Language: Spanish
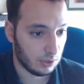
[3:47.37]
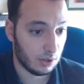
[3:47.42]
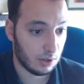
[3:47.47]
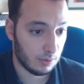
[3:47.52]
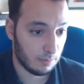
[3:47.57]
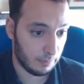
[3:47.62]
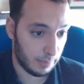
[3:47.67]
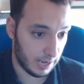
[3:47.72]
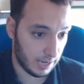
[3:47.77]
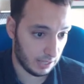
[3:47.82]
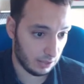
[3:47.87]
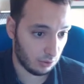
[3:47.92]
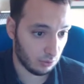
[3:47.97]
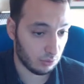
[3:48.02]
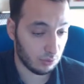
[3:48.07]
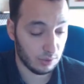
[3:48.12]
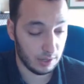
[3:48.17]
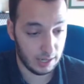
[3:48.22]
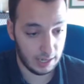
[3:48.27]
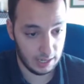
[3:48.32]
compare
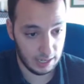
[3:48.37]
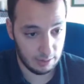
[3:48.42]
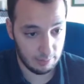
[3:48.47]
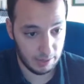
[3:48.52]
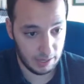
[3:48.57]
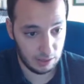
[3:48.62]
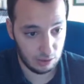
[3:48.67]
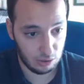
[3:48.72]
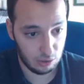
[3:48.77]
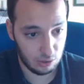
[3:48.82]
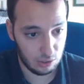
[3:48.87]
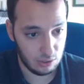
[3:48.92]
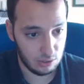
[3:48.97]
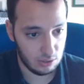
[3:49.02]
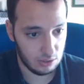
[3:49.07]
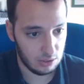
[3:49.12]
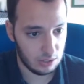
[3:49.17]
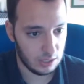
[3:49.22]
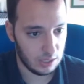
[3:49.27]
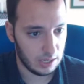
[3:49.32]
tu elemento,
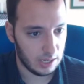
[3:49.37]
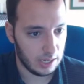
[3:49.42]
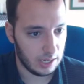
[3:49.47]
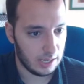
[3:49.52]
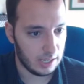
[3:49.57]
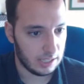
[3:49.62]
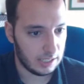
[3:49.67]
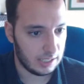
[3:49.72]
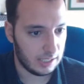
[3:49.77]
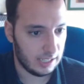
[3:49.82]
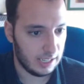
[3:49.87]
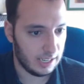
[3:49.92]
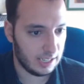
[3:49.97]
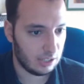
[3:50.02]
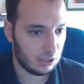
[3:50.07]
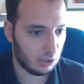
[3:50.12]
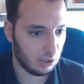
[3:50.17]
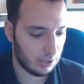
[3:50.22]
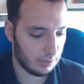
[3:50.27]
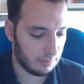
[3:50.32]
si
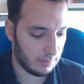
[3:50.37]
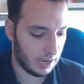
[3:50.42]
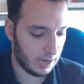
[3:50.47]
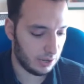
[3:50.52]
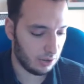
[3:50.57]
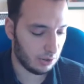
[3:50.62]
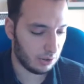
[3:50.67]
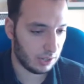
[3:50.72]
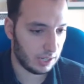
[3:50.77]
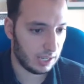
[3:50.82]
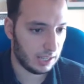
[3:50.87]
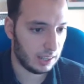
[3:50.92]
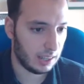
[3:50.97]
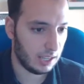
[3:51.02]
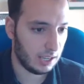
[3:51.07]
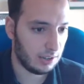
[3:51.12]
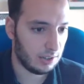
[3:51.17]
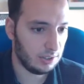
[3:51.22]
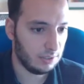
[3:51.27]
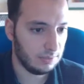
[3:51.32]
esto es mayor que
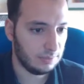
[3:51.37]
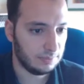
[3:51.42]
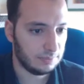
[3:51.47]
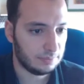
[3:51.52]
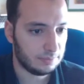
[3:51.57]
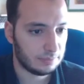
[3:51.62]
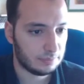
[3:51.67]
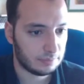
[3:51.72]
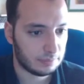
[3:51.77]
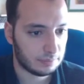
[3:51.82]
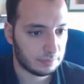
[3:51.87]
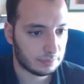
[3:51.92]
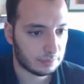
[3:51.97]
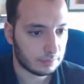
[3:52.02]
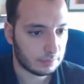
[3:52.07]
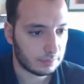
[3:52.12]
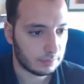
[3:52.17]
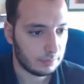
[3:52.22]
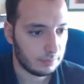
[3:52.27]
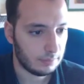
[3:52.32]
0,
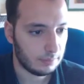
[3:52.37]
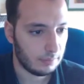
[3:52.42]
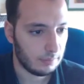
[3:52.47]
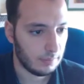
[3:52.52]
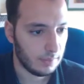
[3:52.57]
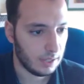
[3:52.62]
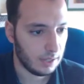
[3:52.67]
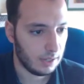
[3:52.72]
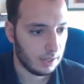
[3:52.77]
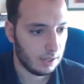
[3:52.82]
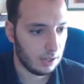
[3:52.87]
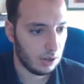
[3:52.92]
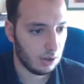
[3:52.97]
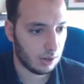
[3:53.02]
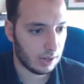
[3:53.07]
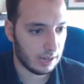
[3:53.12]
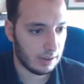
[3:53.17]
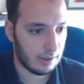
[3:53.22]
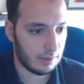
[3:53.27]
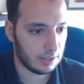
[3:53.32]

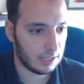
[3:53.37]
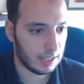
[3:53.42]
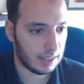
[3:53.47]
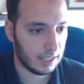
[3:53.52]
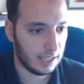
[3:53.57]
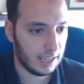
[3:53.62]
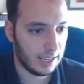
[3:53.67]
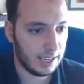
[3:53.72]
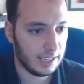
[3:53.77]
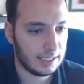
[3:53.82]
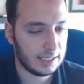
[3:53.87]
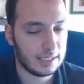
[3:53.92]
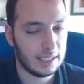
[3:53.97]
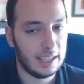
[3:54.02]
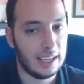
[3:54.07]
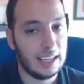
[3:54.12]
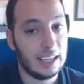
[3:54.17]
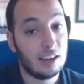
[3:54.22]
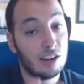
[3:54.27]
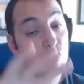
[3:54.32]
lo que vamos a hacer
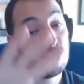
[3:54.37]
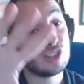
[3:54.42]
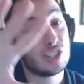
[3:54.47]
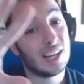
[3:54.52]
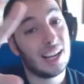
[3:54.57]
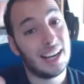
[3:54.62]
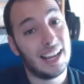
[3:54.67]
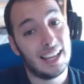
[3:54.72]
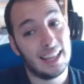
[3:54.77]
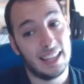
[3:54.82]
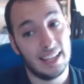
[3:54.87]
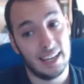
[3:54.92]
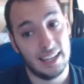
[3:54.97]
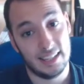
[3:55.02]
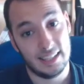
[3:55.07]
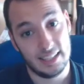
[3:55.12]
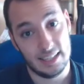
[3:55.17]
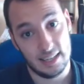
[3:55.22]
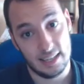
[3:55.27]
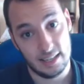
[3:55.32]
es irnos a la
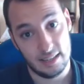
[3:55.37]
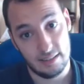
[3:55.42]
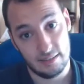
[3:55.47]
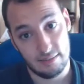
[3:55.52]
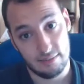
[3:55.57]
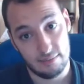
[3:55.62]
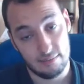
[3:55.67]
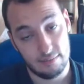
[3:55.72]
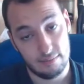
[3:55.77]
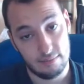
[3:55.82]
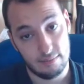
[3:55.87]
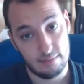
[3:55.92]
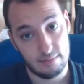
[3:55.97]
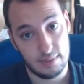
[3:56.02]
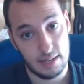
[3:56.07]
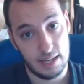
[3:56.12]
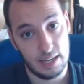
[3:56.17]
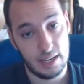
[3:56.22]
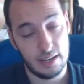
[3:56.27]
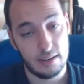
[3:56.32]
derecha,
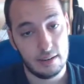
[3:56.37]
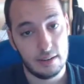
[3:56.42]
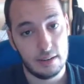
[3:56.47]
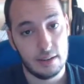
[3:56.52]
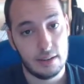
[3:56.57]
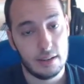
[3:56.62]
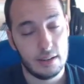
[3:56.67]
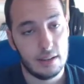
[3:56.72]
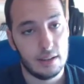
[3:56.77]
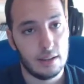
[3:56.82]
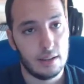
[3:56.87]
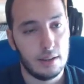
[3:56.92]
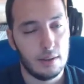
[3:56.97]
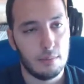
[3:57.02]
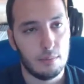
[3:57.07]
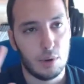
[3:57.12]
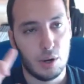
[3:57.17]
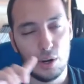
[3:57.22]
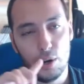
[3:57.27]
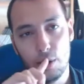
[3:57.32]
¿vale?
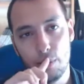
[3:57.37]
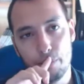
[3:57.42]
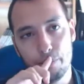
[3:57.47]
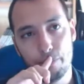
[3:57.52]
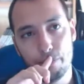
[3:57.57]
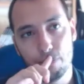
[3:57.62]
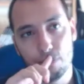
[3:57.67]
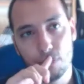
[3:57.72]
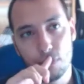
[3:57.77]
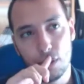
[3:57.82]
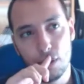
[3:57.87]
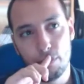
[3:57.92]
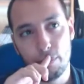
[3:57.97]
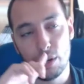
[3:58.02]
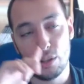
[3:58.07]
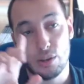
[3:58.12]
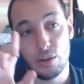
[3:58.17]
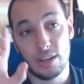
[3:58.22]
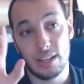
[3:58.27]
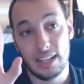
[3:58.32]
Bueno, no, no,
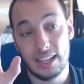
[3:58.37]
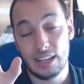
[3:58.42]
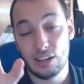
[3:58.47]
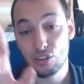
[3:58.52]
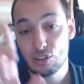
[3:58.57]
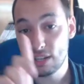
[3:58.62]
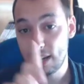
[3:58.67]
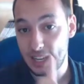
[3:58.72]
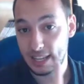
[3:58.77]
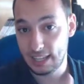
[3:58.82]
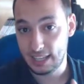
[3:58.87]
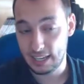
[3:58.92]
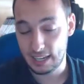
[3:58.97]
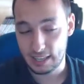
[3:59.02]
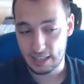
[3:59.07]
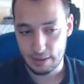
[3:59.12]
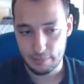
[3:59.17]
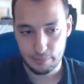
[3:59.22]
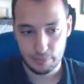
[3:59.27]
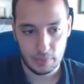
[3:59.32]
perdón, irnos a la
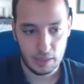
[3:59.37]
izquierda.